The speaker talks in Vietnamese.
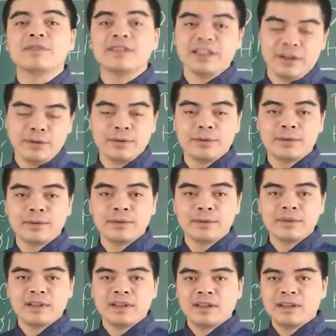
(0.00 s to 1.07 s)
hợp với nhau
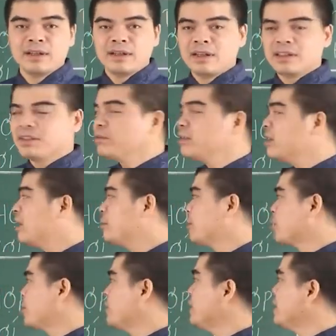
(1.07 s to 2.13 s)
à, trong trường hợp
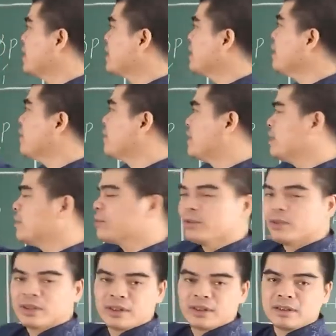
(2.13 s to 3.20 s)
mà quý vị đã kết hợp với nhau
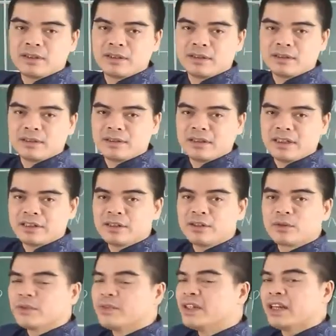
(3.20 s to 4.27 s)
rồi Thế
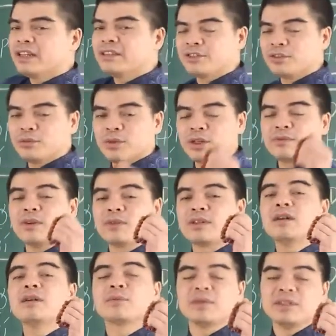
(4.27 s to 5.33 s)
thì quý vị hãy sử dụng một cái vòng
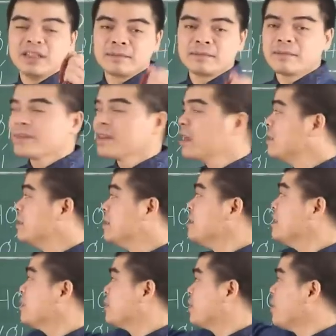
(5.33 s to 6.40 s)
tam hợp quý nhân.
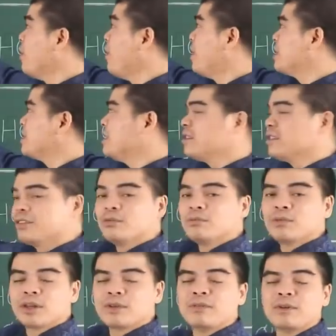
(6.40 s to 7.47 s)
Những người tuổi ngọ sẽ sử
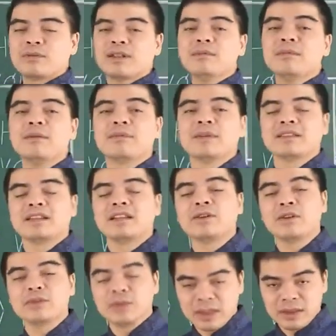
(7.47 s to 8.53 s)
dụng một cái vòng tam hợp là dần
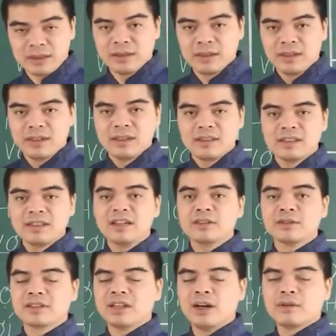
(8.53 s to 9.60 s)
ngọ tuất. Những người
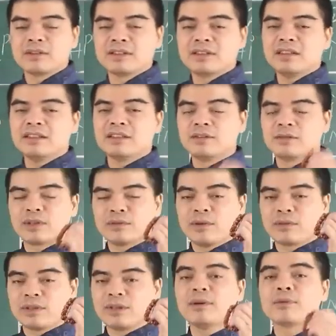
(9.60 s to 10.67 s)
tuổi dậu sẽ sử dụng cái
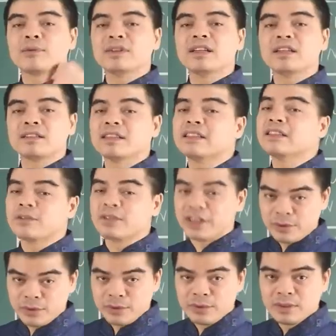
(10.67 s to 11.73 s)
vòng tam hợp quý nhân là tị dậu
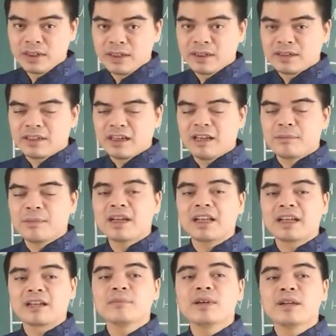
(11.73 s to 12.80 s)
xíu để mang
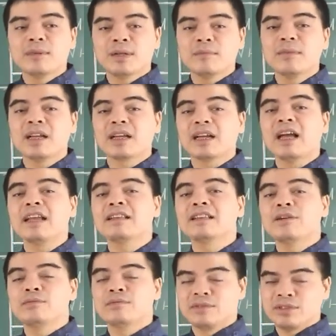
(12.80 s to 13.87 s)
lại cái may mắn mang lại cái hanh
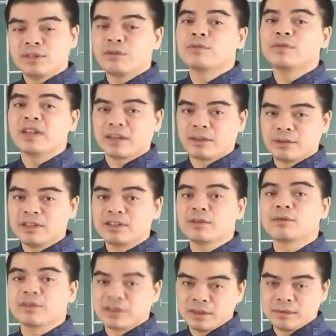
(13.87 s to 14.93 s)
thông trong công việc cũng như
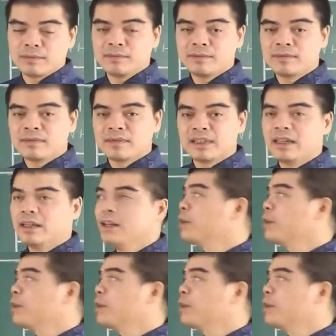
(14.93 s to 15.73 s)
trong cuộc sống. Đấy.